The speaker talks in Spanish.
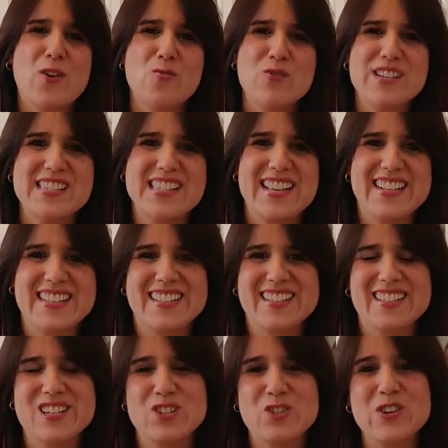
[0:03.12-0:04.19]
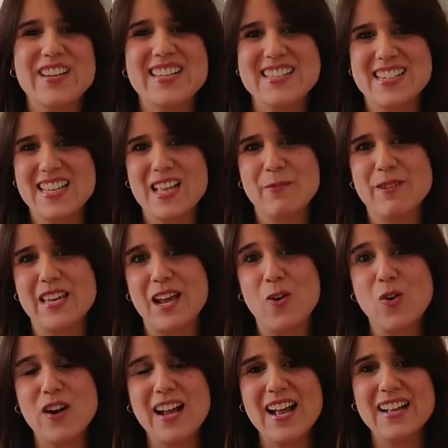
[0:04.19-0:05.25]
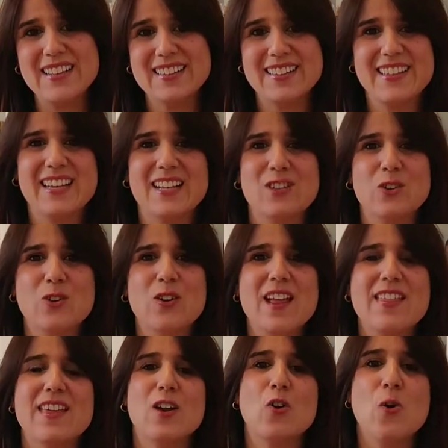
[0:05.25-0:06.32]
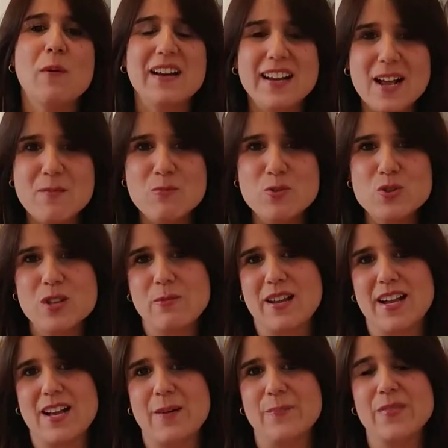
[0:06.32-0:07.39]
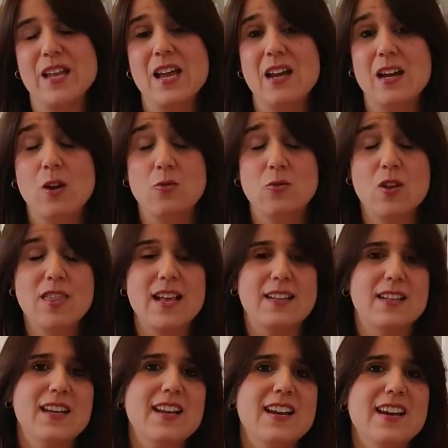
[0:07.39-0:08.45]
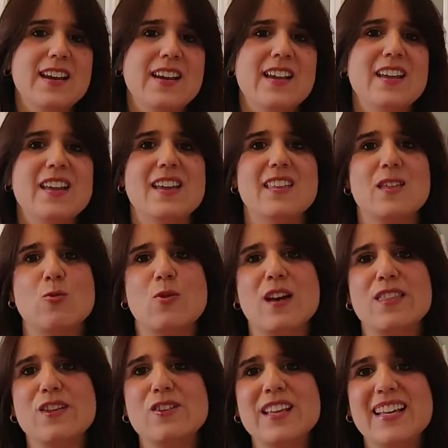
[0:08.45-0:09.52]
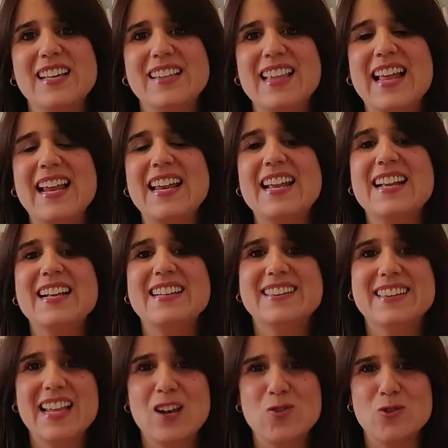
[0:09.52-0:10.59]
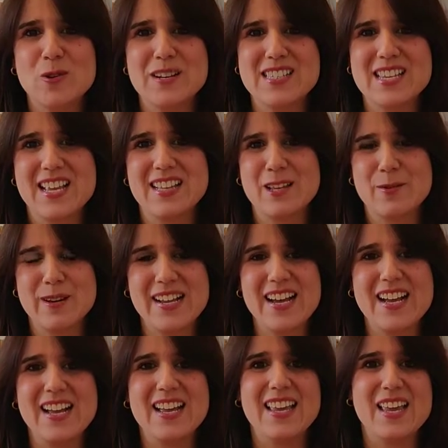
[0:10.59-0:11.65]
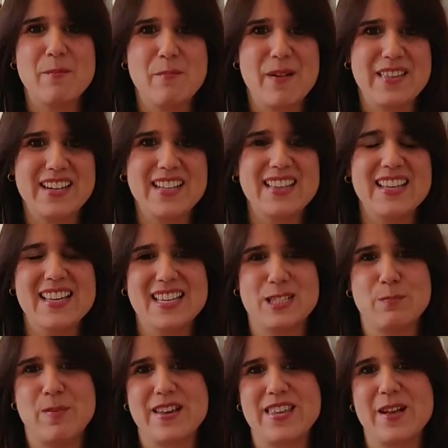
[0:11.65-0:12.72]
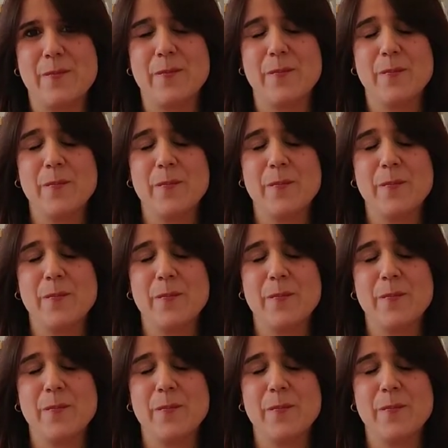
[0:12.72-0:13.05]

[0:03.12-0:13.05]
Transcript: ¿cómo están? Soy Cristina Villalonga, directora de Global Campus Nebrija, la unidad e-learning y de educación digital de la Universidad Nebrija en Madrid, España.